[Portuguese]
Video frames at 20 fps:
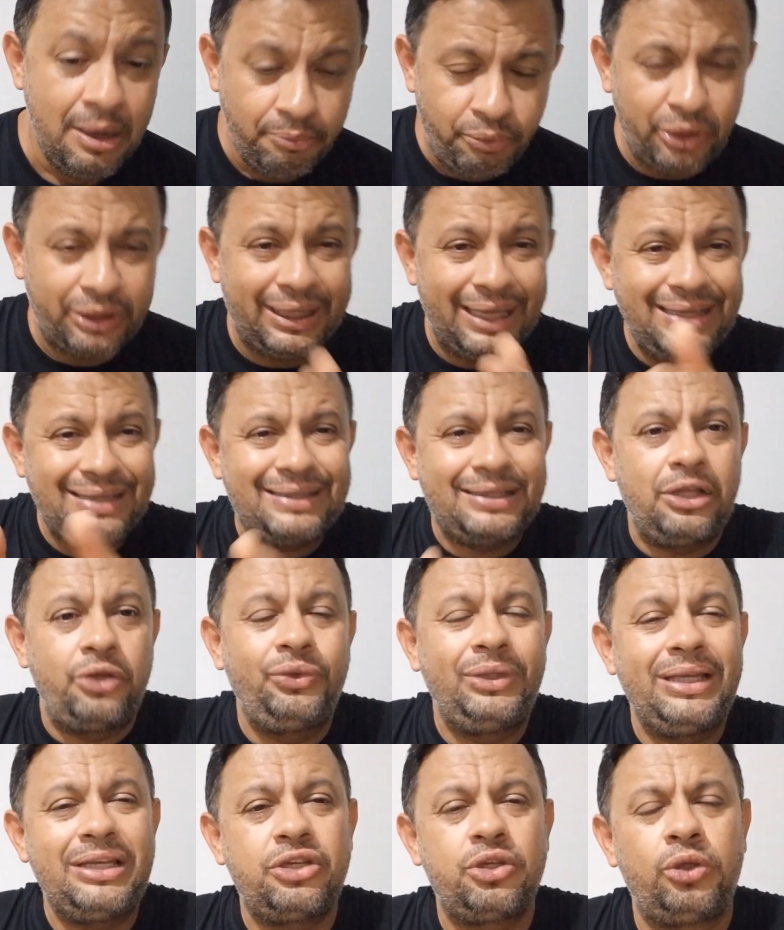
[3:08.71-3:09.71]
porque estão
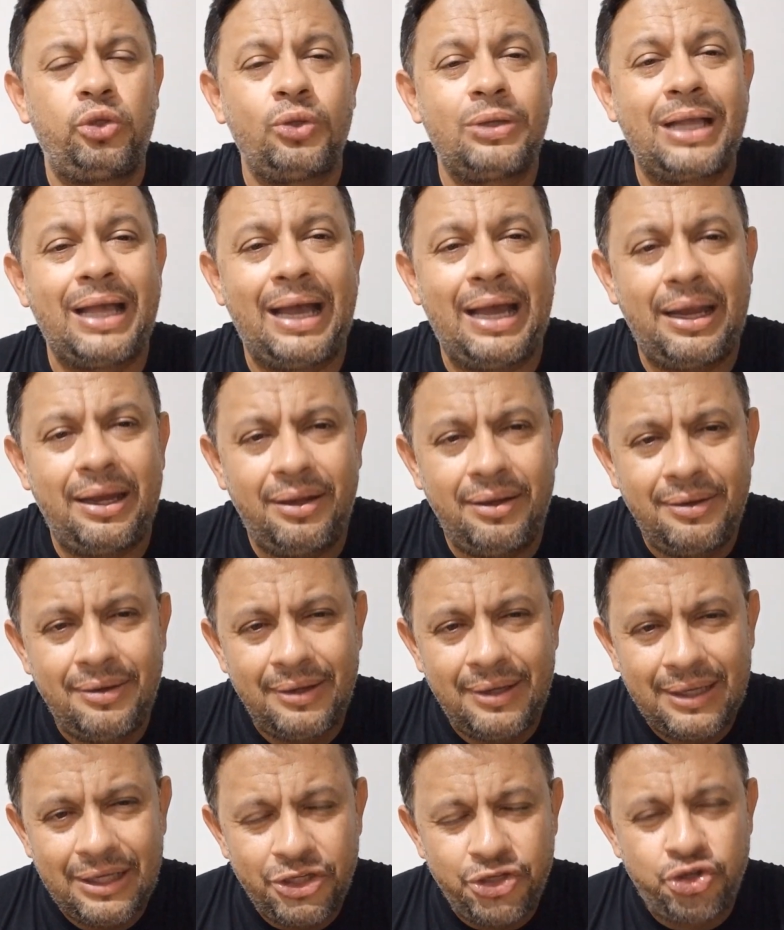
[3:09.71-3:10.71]
neste lugar
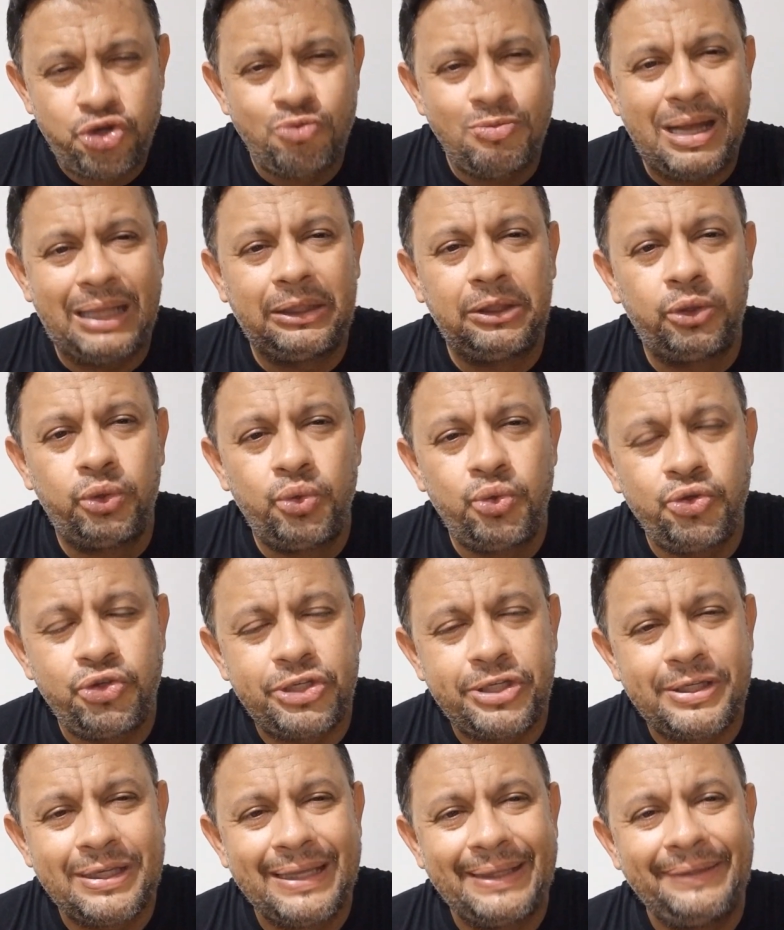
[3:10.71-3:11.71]
de uma
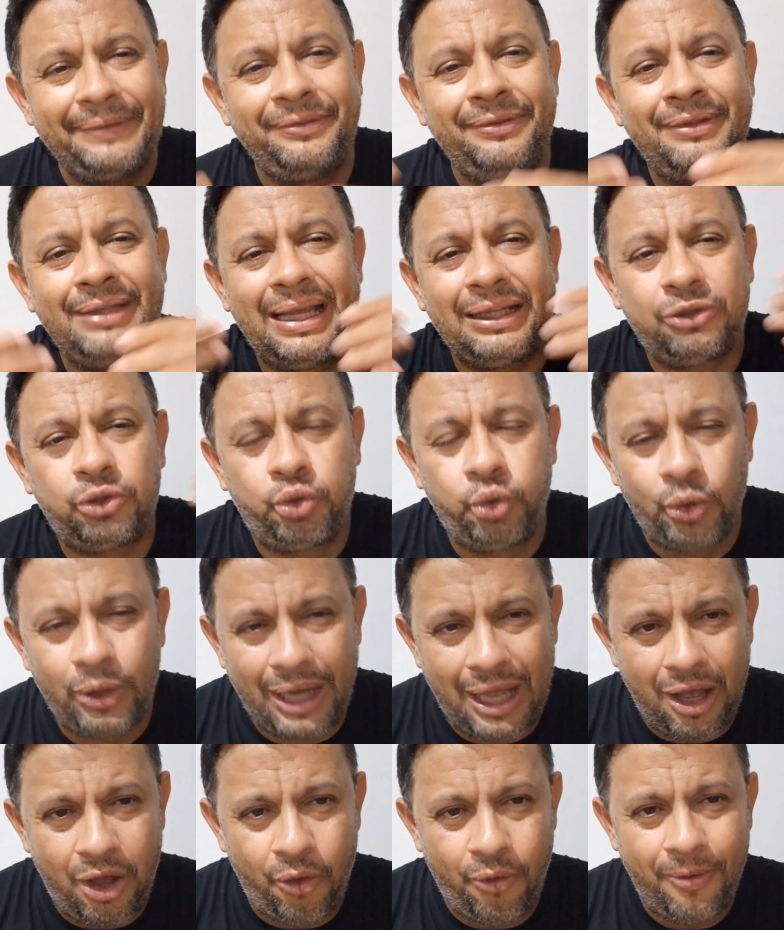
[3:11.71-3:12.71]
luz
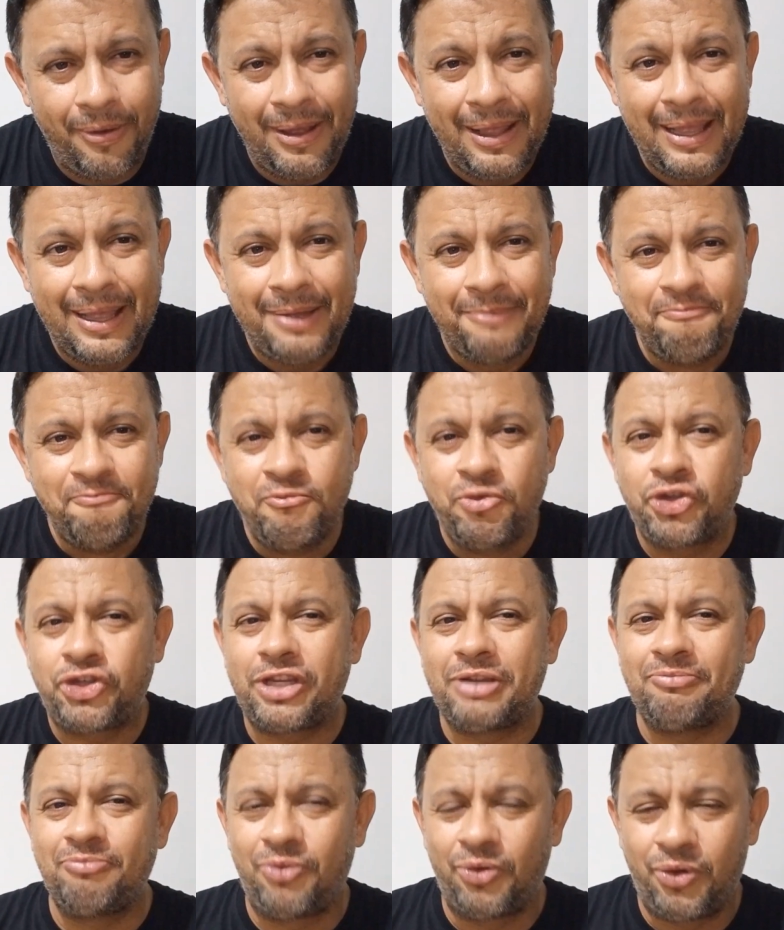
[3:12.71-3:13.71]
natural,
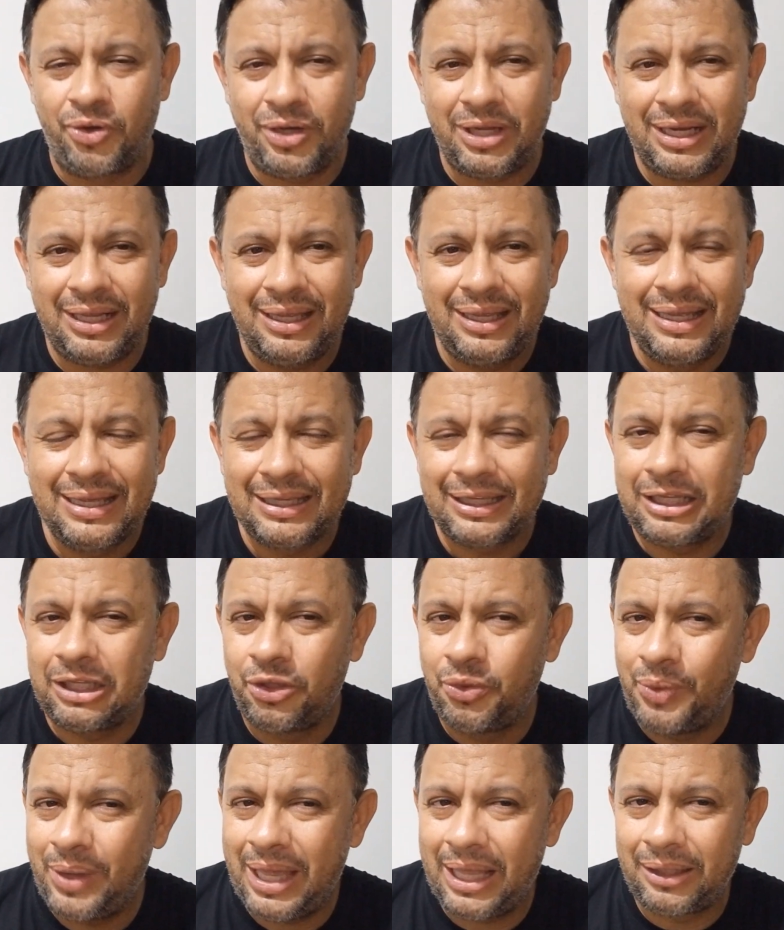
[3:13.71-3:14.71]
muito embora que
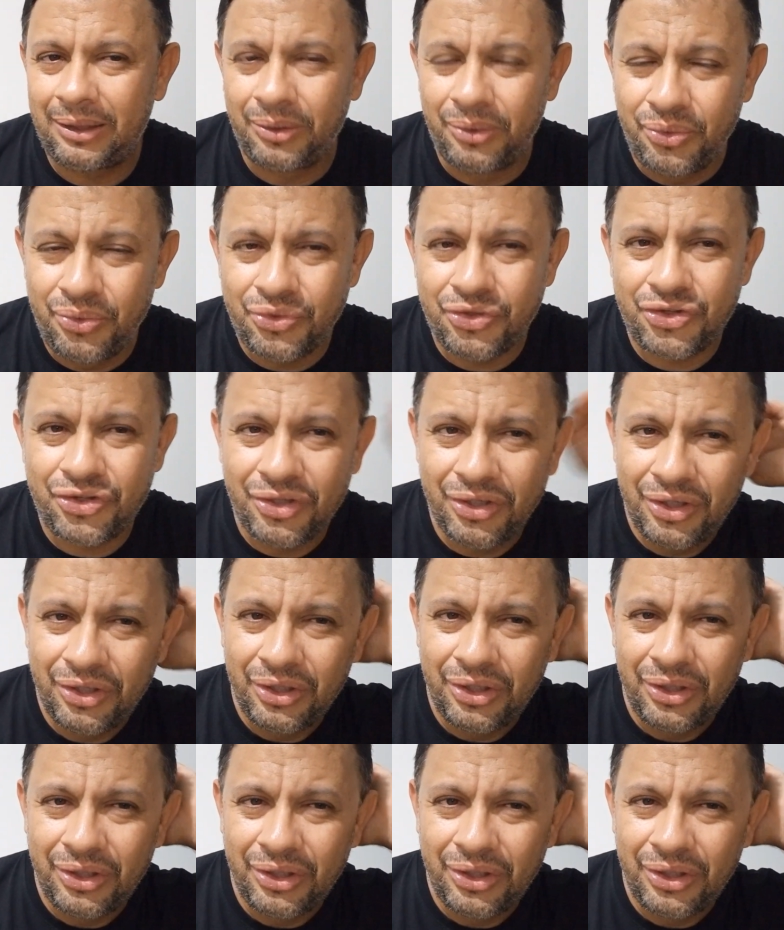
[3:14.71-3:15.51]
não é a luz